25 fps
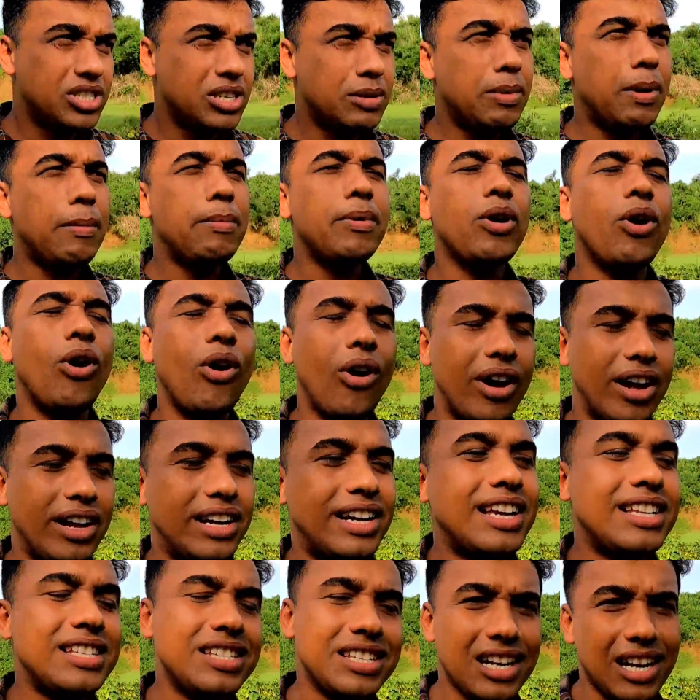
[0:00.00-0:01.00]
যেভাবে হয়
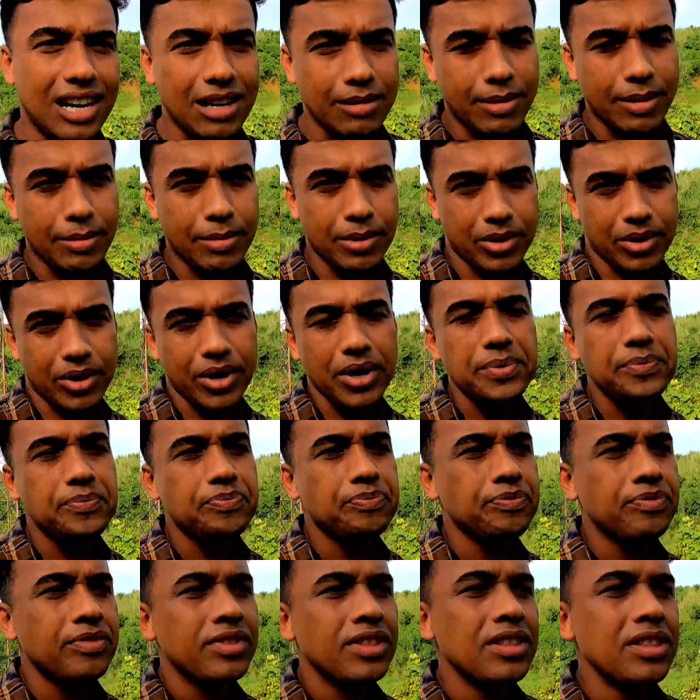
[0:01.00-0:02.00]
ন্যাচারালভাবে হয়
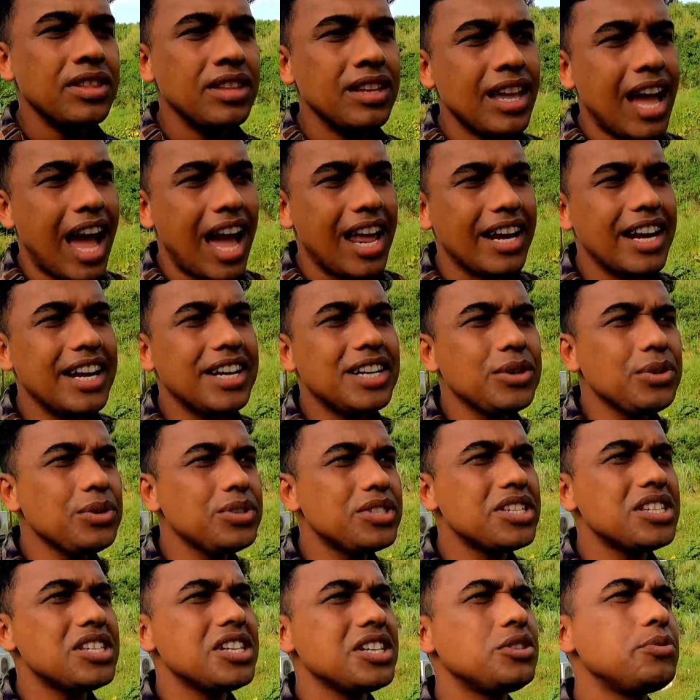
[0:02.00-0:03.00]
আর এটা
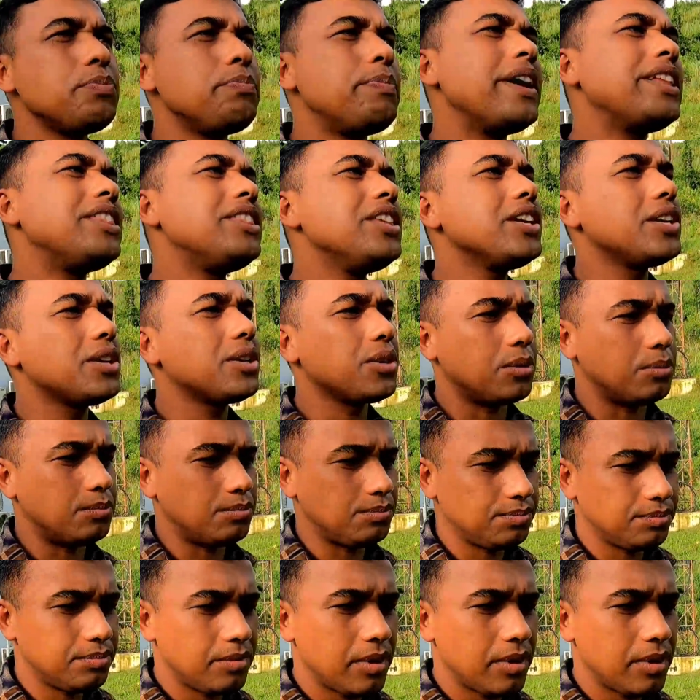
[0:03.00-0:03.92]
হচ্ছে যে একটু ব্যতিক্রম